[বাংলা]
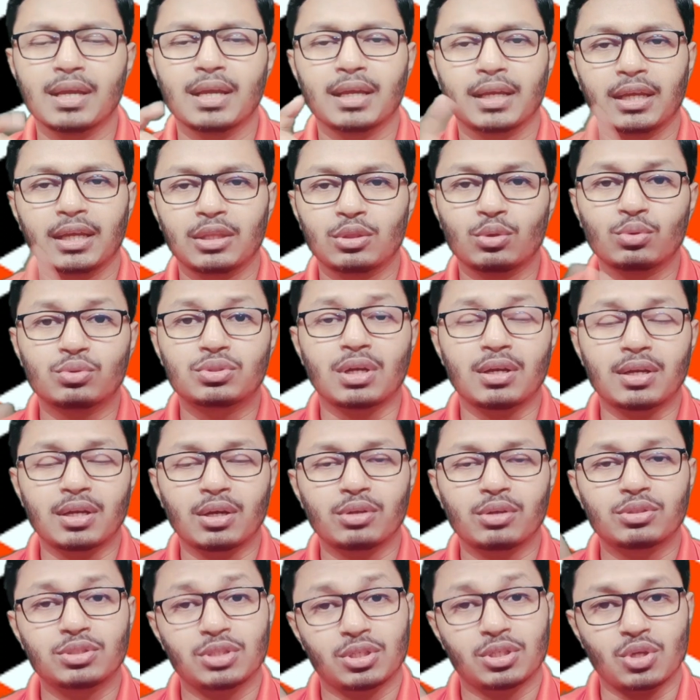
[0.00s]
কিন্তু উচ্চারণটা
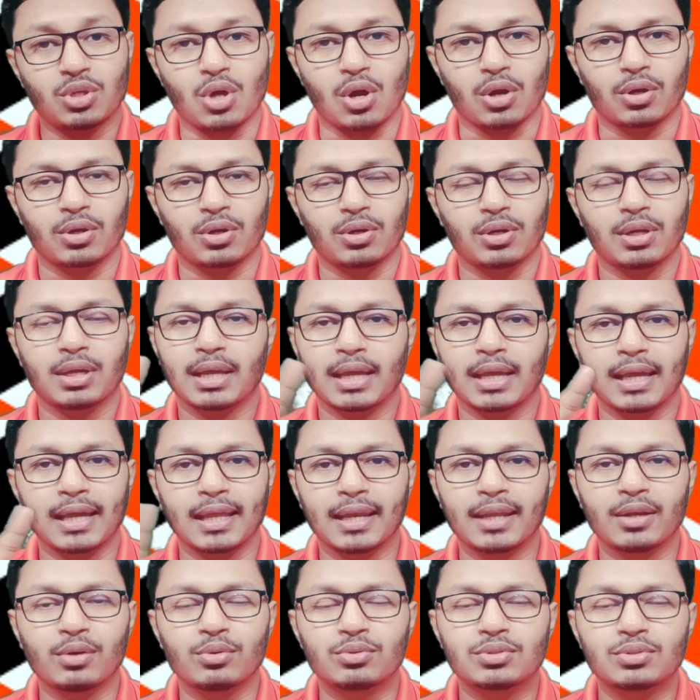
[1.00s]
হচ্ছে ঠক
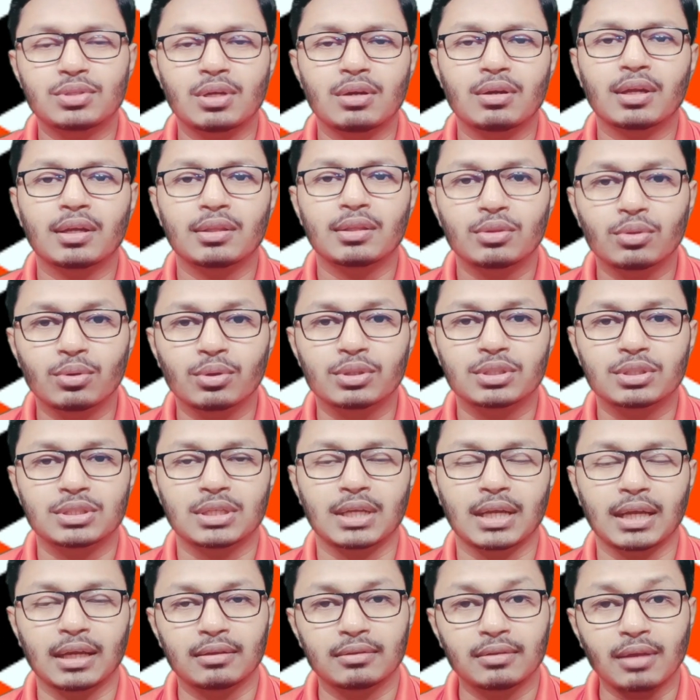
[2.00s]
এল এর উচ্চারণটা কিন্তু হচ্ছে
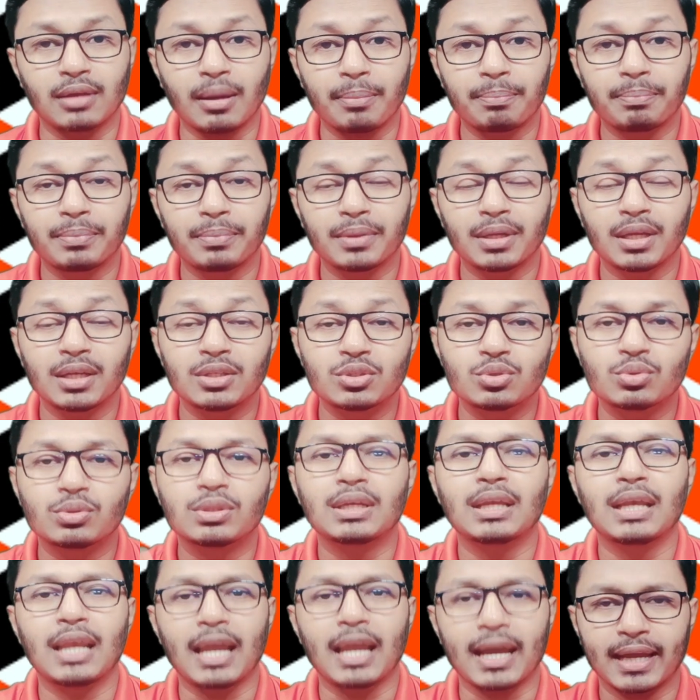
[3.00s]
না কিন্তু আপনি
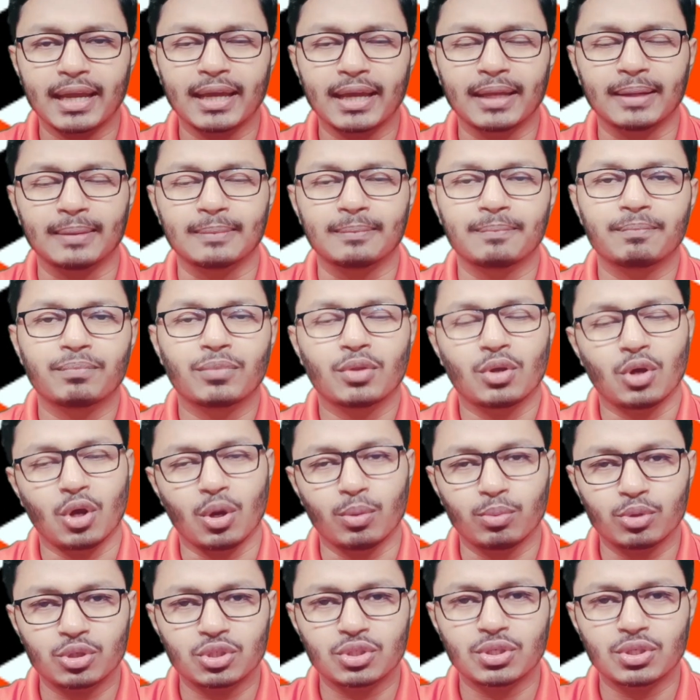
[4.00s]
যদি লেখেন
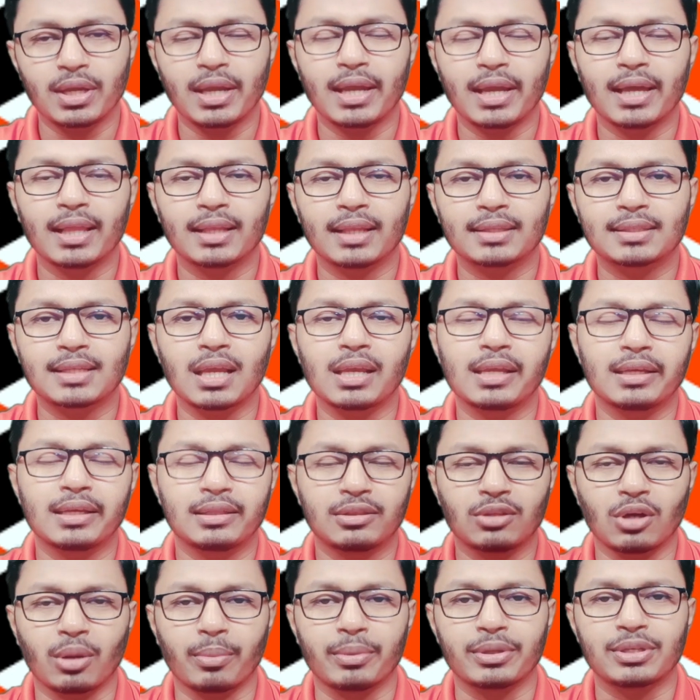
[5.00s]
অবশ্যই এলটা
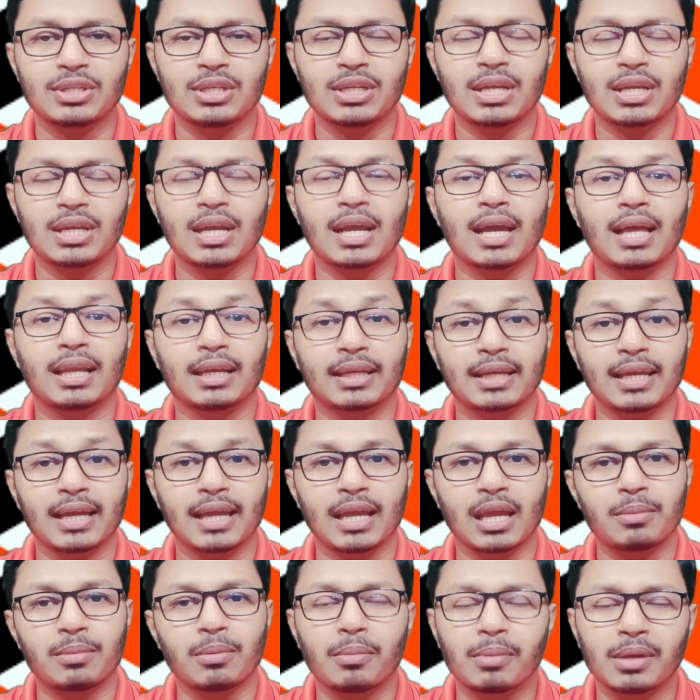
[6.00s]
লিখতে হবে টি এ এল খে
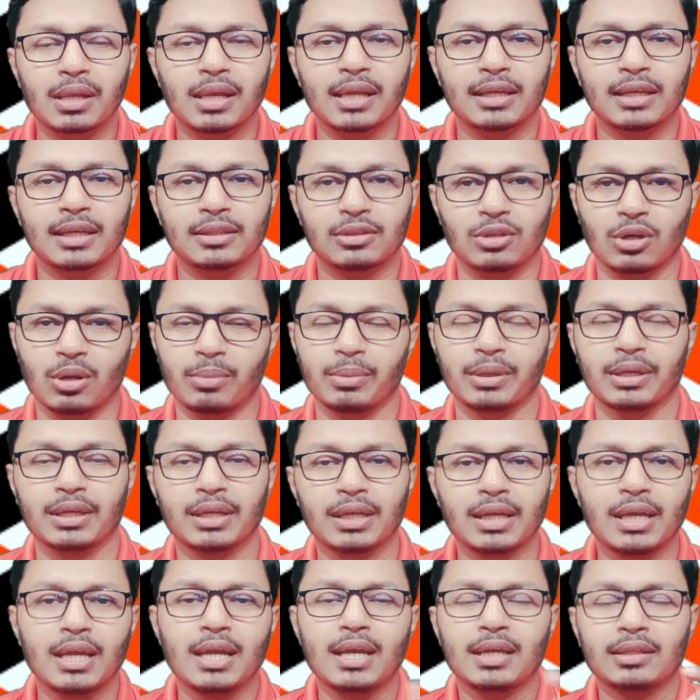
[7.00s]
এইভাবেই লিখতে হবে
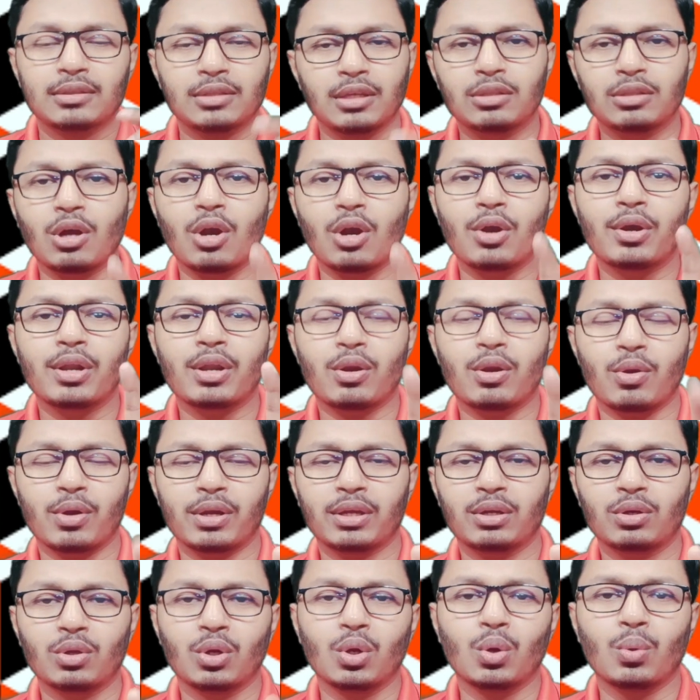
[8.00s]
এই ধরনের
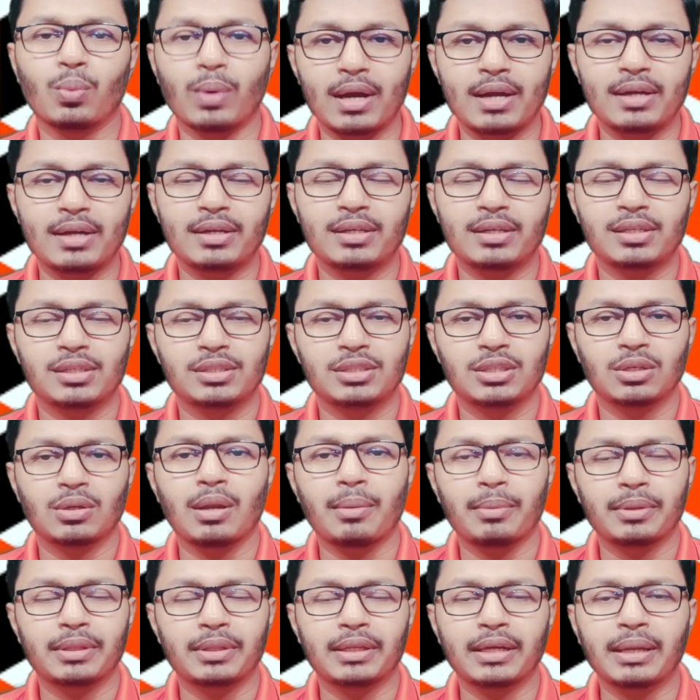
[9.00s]
অনেকগুলো ওয়ার্ড যেগুলো
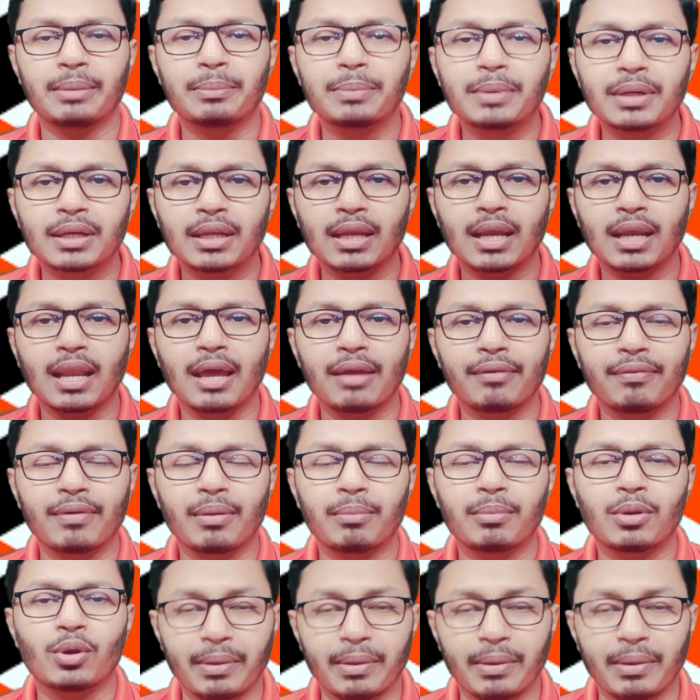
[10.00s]
আমাদের এভরিডে লাইফে
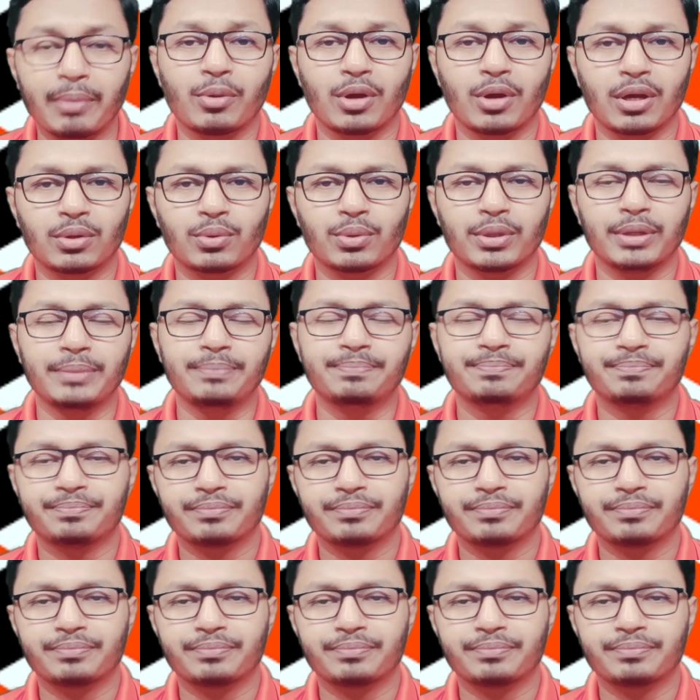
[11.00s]
আমরা ব্যবহার করি